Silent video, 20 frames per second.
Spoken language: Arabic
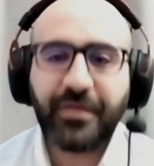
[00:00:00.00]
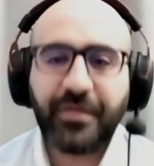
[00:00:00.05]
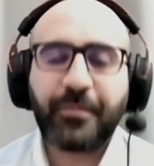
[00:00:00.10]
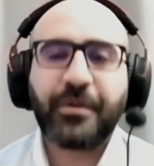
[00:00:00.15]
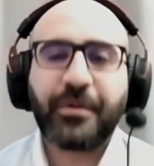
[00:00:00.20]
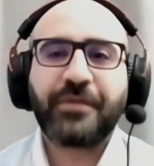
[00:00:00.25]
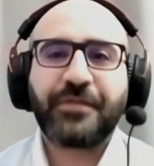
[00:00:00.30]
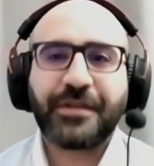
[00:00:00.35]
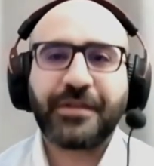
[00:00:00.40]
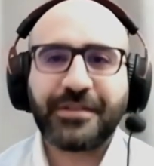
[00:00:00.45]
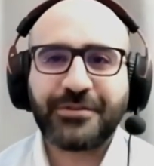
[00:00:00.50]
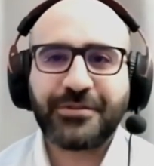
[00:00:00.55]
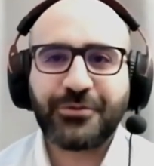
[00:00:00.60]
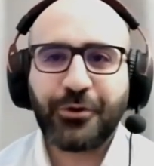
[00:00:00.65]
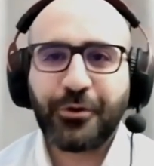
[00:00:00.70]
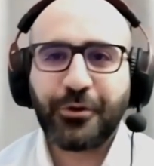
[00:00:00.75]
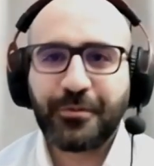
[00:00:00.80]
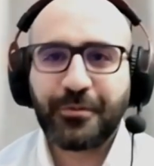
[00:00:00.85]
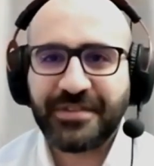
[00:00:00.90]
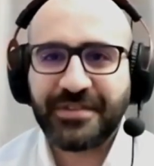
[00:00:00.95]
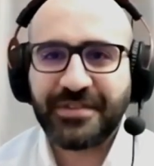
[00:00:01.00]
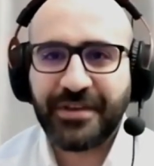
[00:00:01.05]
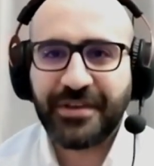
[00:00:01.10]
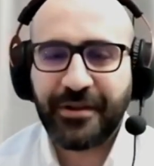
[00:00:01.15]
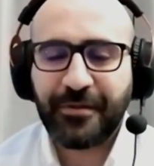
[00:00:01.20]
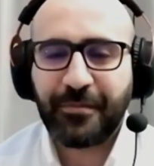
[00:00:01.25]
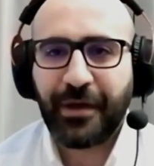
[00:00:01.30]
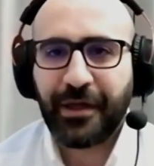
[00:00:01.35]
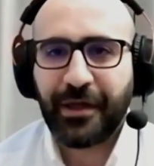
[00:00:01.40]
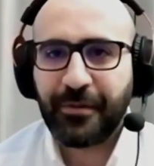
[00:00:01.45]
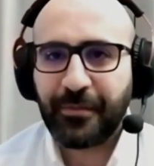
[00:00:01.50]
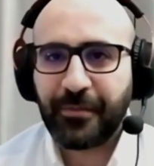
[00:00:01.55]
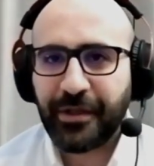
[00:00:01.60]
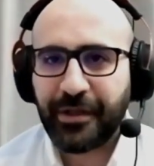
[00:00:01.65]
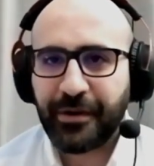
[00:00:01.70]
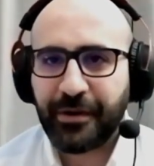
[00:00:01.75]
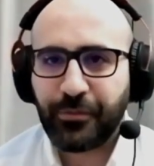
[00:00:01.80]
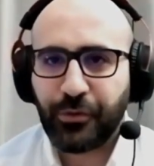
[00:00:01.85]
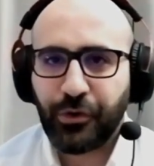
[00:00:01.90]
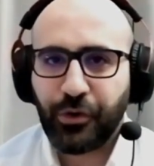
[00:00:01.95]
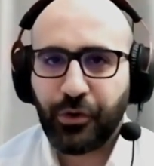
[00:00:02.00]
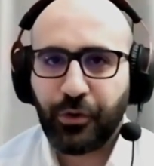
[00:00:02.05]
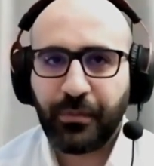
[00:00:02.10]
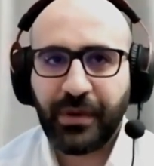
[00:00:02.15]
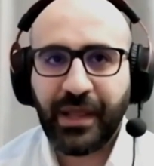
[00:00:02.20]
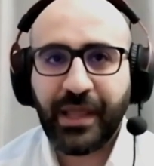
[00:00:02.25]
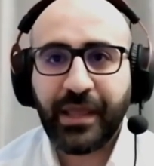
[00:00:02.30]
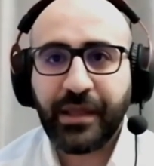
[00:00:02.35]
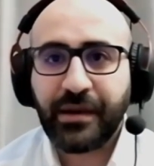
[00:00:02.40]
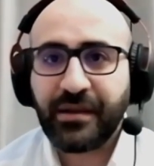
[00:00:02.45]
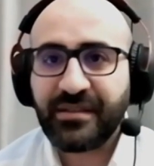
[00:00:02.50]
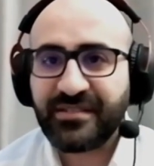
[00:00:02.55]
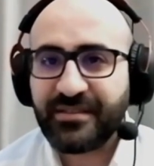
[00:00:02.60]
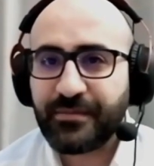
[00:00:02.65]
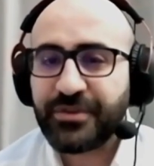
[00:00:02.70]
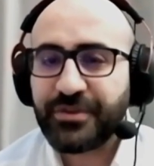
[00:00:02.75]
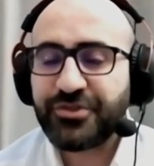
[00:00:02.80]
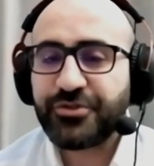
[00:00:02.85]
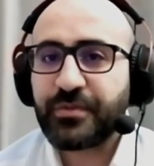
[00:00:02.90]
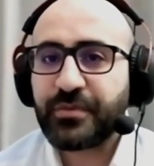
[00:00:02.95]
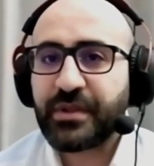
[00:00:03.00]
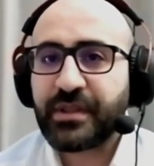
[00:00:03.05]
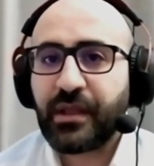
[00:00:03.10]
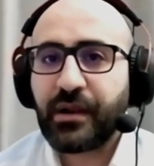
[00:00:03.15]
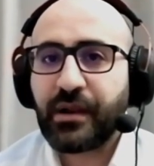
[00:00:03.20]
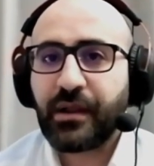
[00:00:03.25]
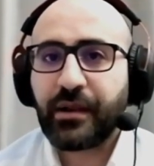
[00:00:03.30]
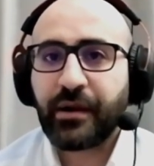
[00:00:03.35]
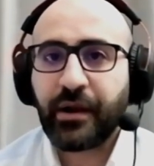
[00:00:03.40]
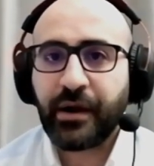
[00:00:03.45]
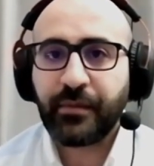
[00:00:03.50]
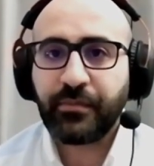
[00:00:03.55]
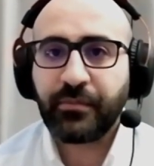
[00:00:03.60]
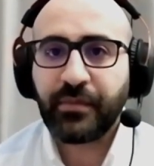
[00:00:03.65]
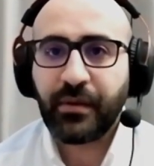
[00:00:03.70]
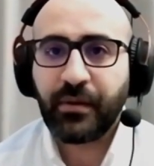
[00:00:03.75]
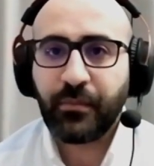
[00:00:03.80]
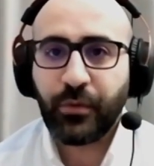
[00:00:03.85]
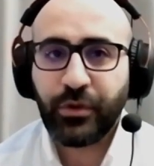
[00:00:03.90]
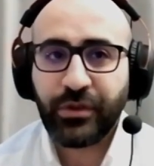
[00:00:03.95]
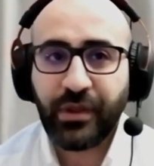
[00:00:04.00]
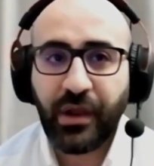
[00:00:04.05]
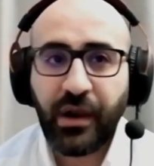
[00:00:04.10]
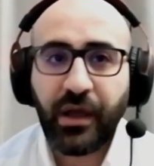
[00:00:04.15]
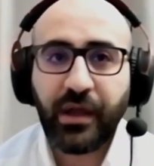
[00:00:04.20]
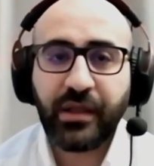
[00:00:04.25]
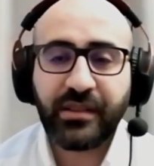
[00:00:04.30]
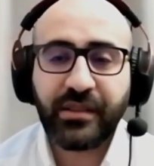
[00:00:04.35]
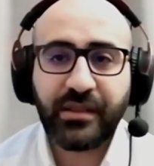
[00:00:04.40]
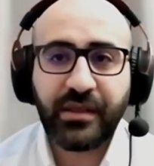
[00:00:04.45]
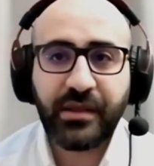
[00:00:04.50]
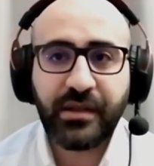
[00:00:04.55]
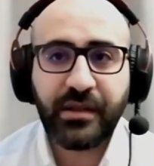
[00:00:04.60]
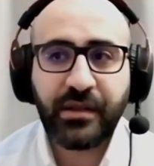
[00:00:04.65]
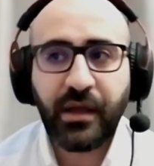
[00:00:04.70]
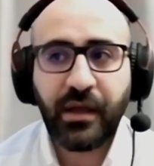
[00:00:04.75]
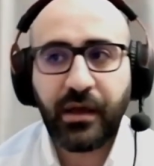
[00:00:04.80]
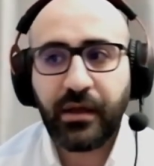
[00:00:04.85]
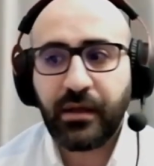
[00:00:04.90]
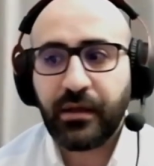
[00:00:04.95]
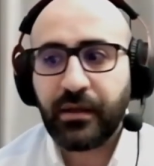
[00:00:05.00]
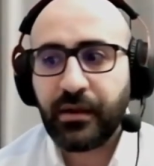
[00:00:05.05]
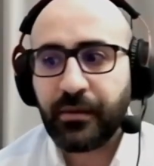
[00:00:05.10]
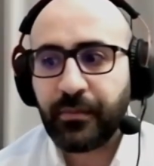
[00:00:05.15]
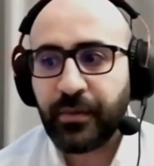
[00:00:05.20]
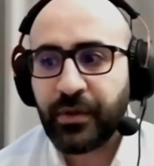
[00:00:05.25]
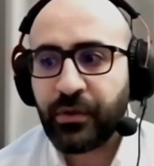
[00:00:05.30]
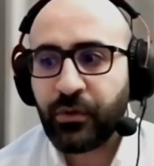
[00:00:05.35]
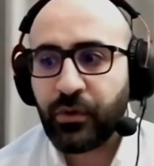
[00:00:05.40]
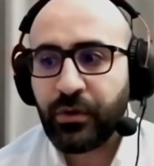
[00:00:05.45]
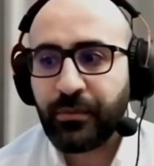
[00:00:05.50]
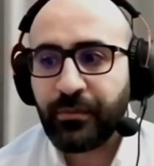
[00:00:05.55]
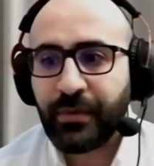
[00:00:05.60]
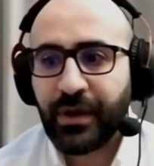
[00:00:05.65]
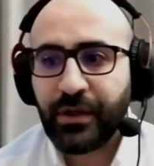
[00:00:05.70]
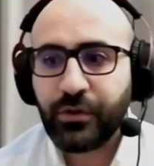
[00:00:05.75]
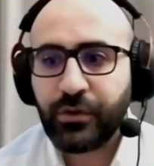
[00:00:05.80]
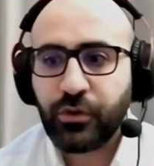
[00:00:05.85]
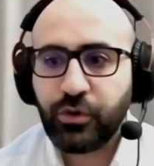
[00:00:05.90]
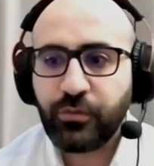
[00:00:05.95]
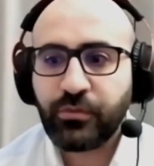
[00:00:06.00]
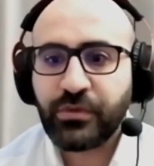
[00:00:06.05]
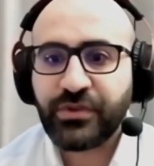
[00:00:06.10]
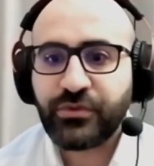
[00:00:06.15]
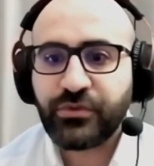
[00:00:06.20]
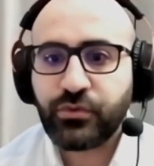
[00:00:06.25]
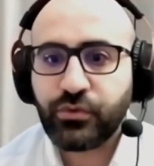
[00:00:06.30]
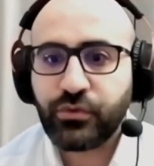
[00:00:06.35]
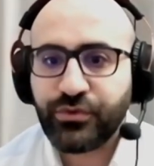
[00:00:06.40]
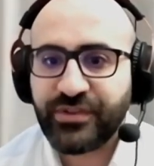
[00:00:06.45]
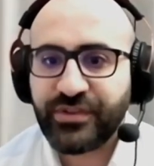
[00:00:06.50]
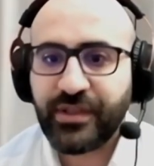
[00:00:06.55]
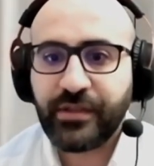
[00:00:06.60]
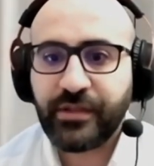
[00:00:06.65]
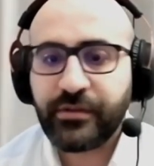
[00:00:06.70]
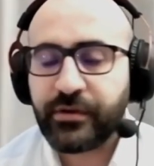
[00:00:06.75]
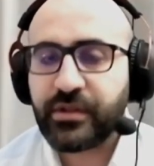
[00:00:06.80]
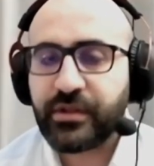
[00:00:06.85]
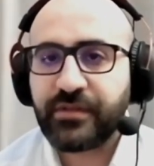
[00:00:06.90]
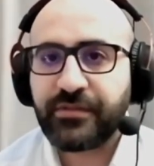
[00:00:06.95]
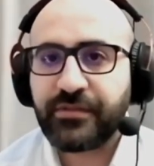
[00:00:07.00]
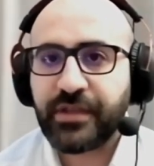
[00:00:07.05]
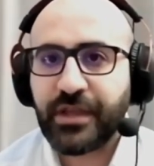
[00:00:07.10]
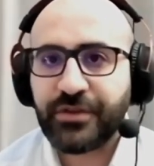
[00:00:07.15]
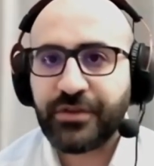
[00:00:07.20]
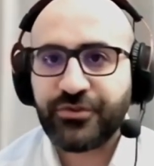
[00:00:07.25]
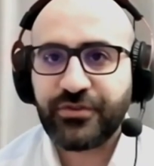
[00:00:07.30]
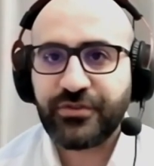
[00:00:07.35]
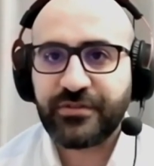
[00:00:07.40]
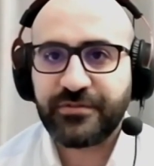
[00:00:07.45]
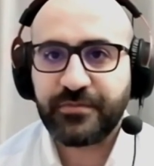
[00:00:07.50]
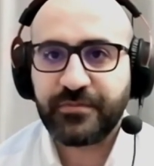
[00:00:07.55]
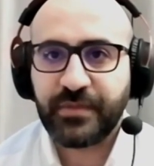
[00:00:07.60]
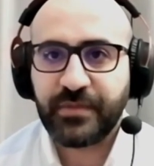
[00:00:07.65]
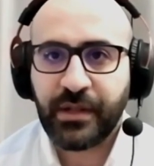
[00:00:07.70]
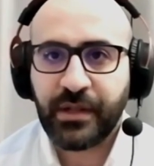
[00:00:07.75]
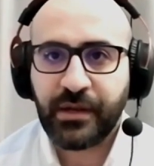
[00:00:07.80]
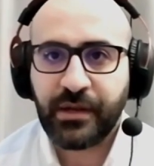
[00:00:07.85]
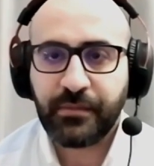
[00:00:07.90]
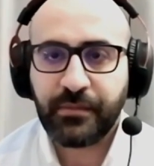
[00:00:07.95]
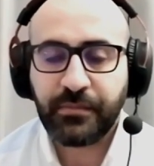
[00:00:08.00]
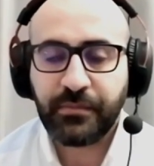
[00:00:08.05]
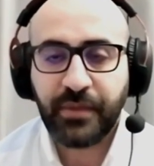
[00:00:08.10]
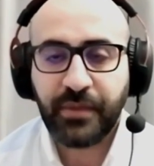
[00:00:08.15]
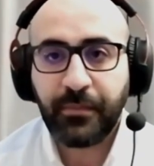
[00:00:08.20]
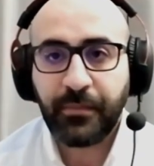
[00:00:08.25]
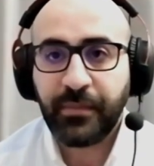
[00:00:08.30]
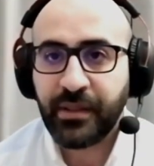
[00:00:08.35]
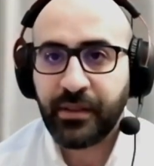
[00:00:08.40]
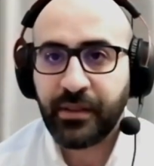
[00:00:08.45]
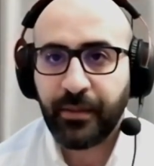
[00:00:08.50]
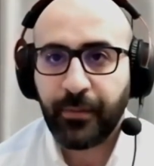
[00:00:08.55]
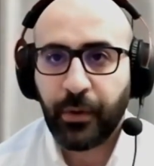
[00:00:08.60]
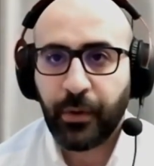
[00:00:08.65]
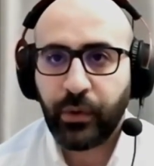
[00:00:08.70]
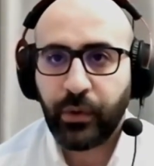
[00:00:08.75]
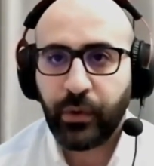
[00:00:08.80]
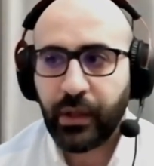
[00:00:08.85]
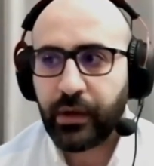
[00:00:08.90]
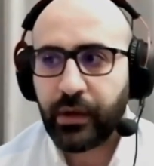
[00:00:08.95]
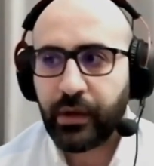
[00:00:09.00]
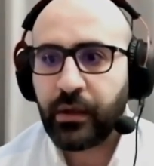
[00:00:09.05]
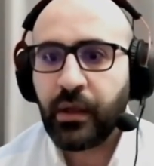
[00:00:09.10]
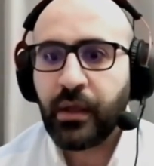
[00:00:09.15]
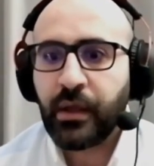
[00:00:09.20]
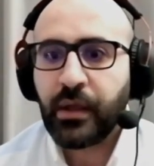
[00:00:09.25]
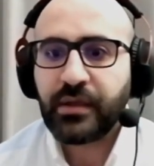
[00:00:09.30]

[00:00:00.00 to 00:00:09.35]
ذا بيرفكت ستورم صارت بعالم الكريبتو اليوم لكن اذا بنجي بنطلع نحن من المنطلق الثاني لا البيتكوين بعده ضمن التو ستاندرد ديفيشنز من من المين تبعه يعني